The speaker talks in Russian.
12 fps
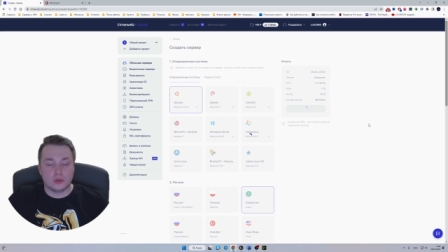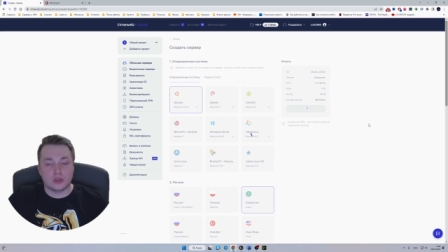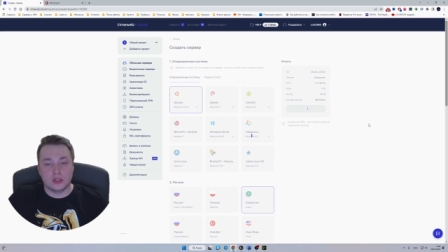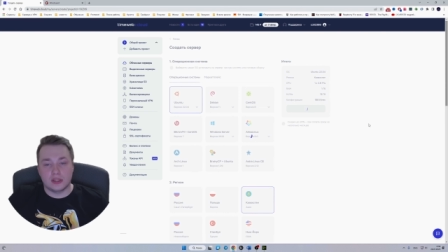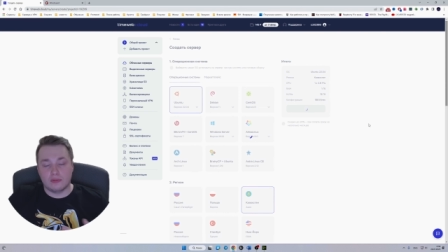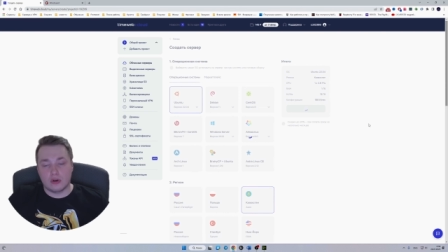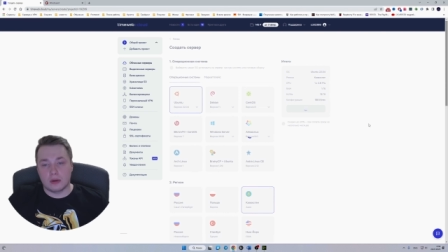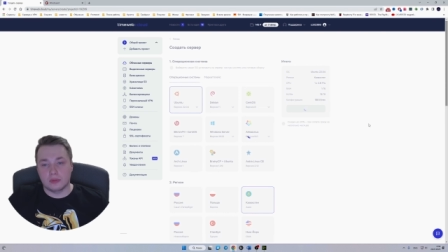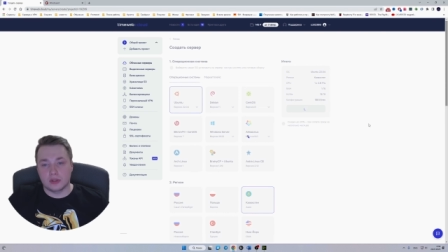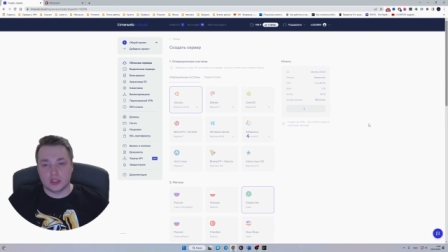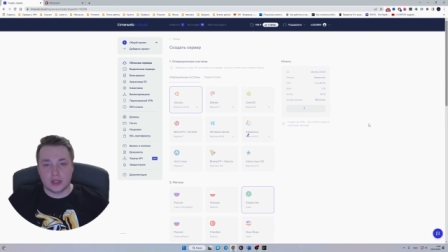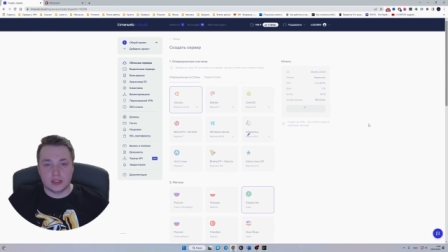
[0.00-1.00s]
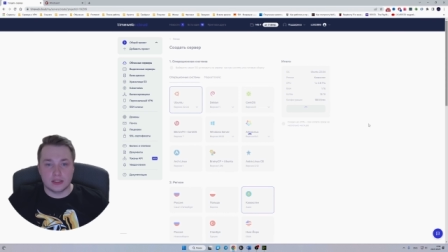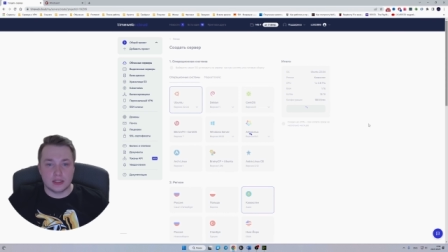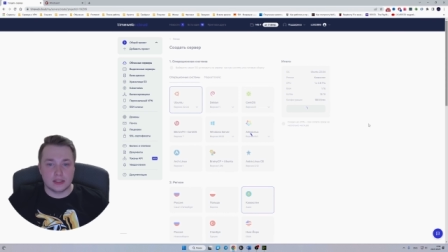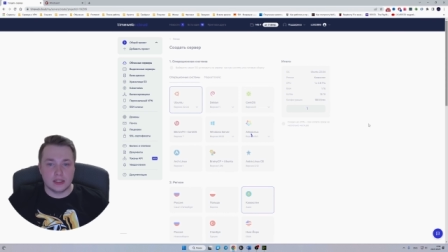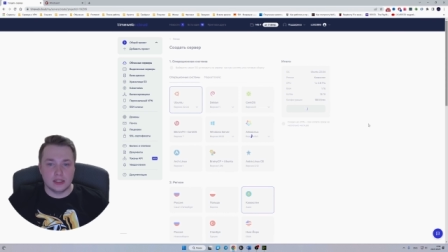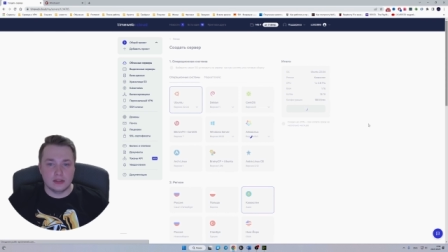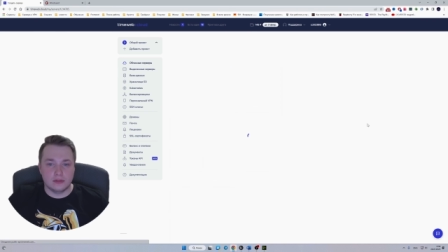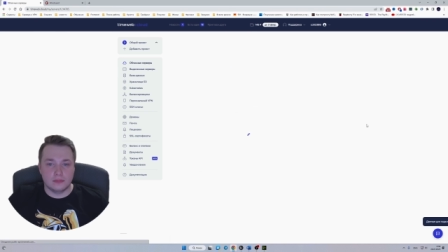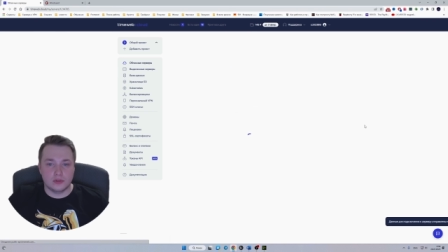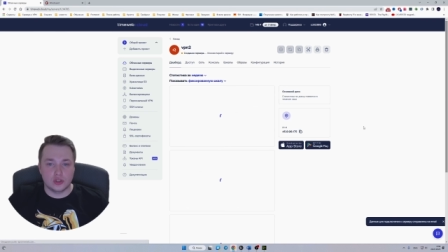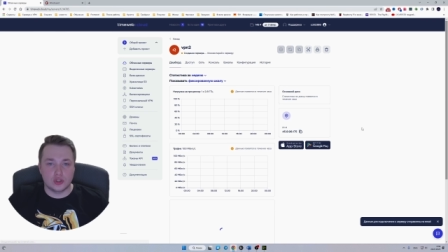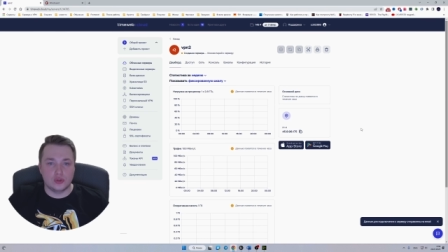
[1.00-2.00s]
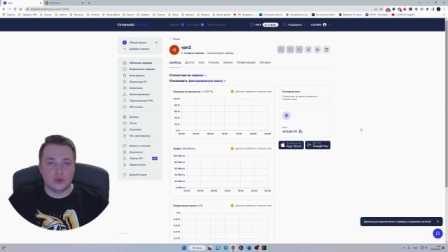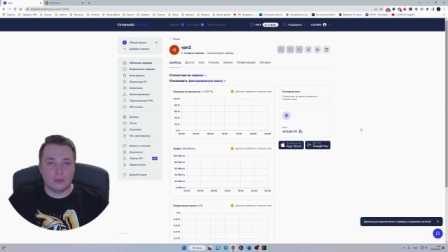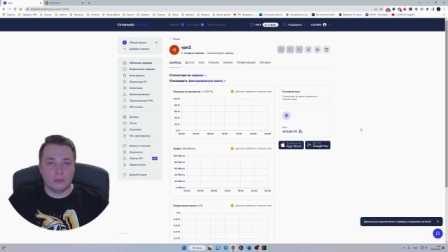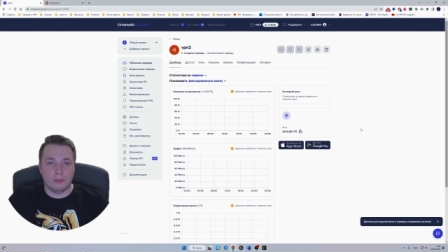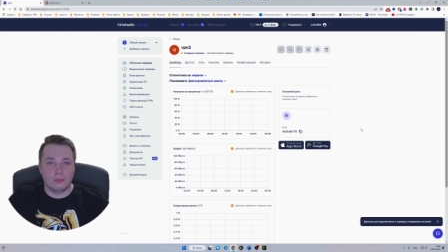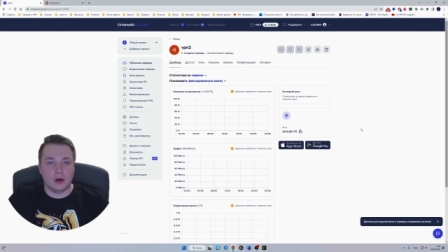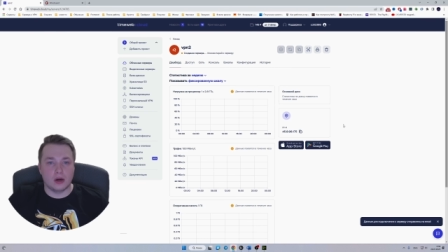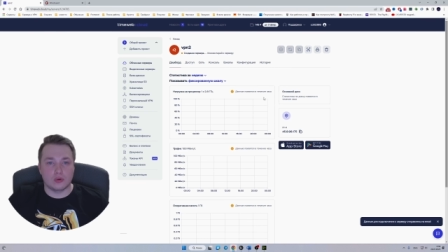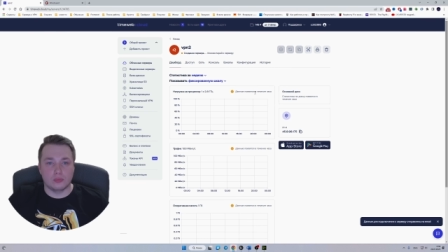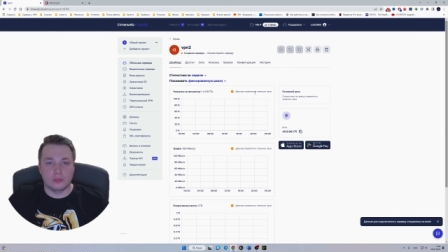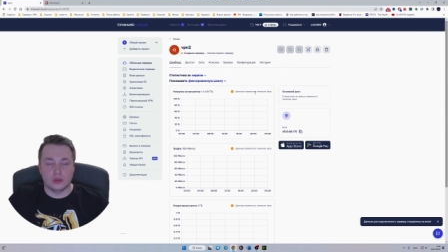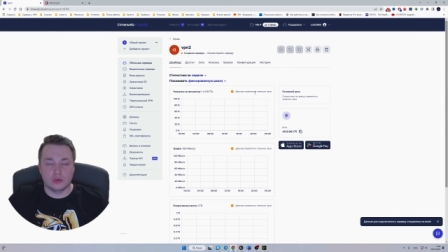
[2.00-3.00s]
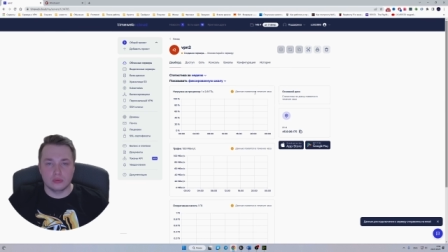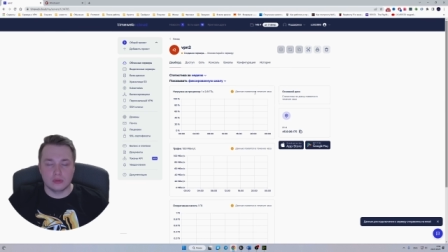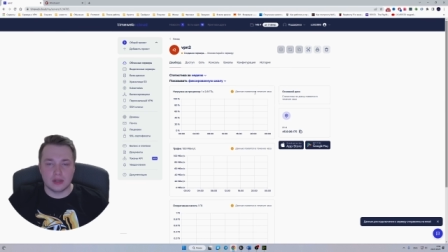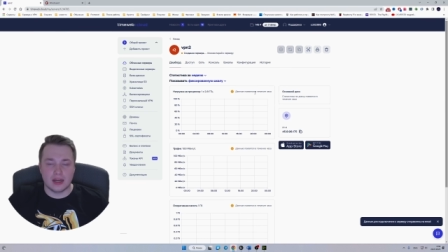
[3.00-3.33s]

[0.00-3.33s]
После того, как мы нажали «Заказать», ждем пару минут,